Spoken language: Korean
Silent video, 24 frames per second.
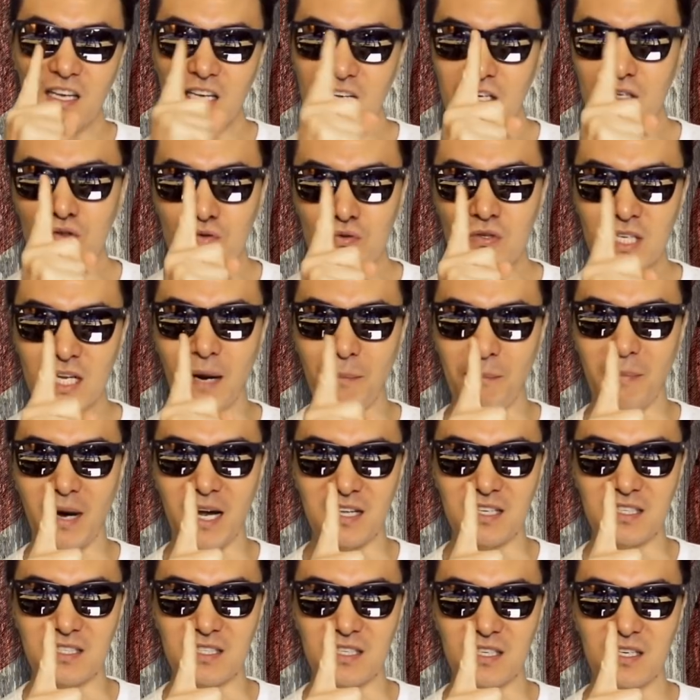1순위란
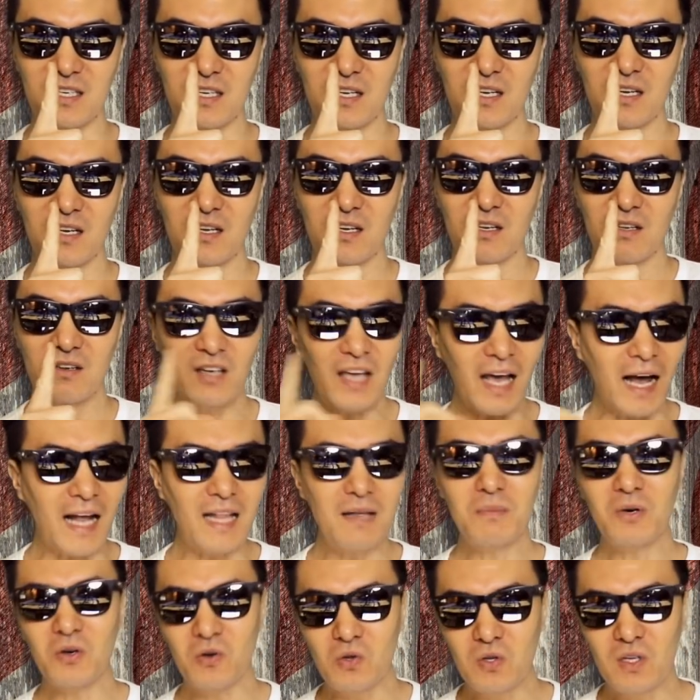말이지. 그게
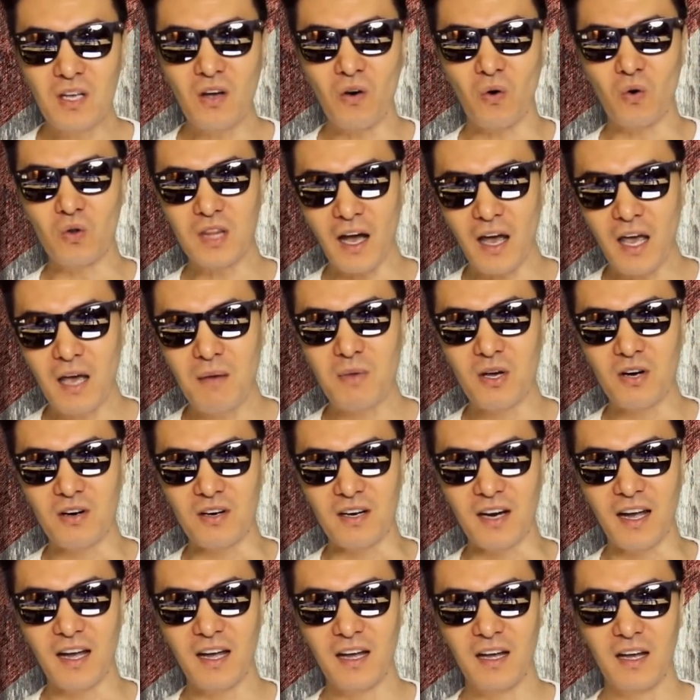아니면 어떻게 어디다
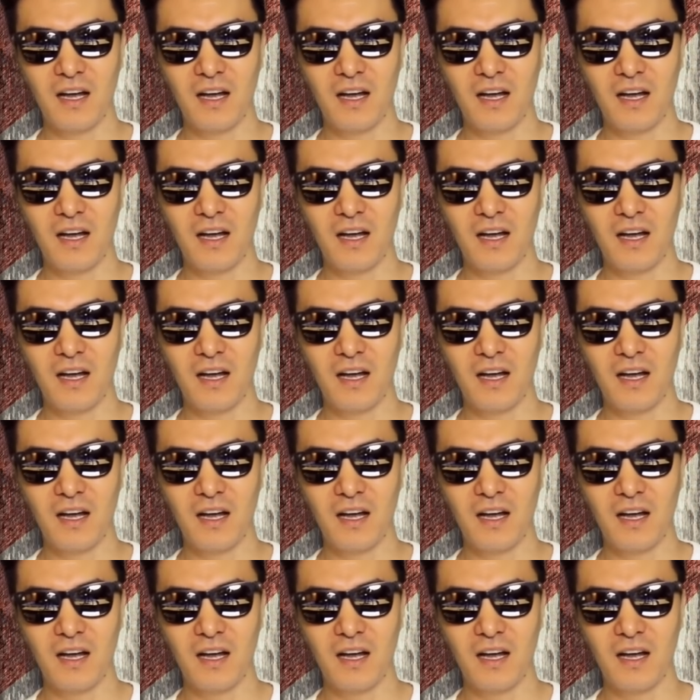해명을 해?